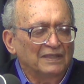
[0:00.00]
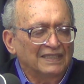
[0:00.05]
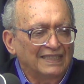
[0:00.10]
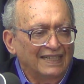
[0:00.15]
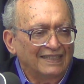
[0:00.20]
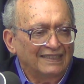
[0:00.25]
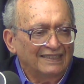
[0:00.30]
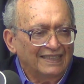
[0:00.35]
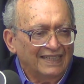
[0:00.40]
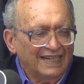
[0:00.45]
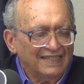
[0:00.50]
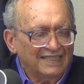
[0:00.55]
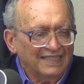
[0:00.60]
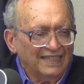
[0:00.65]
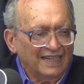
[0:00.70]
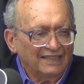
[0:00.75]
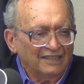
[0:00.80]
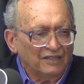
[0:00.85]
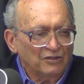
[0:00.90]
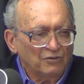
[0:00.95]
sem
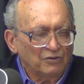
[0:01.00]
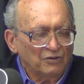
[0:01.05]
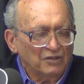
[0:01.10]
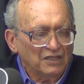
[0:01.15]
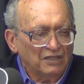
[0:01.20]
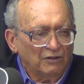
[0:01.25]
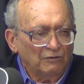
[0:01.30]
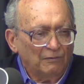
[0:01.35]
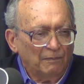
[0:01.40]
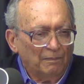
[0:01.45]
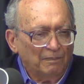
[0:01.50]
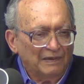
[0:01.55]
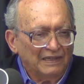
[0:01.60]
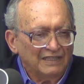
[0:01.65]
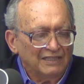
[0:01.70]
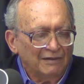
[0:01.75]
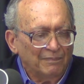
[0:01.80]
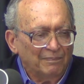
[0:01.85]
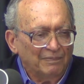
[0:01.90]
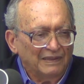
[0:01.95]
trazer a discussão do
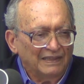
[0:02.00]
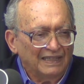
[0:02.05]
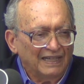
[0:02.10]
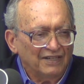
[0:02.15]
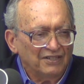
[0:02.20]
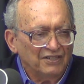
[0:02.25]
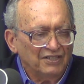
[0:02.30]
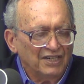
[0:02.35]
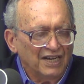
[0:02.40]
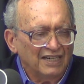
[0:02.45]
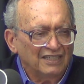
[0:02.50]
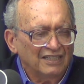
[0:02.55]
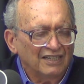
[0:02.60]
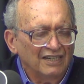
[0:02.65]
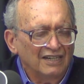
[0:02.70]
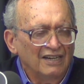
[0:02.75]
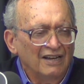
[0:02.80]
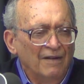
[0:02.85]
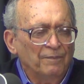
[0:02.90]
princípio inteligente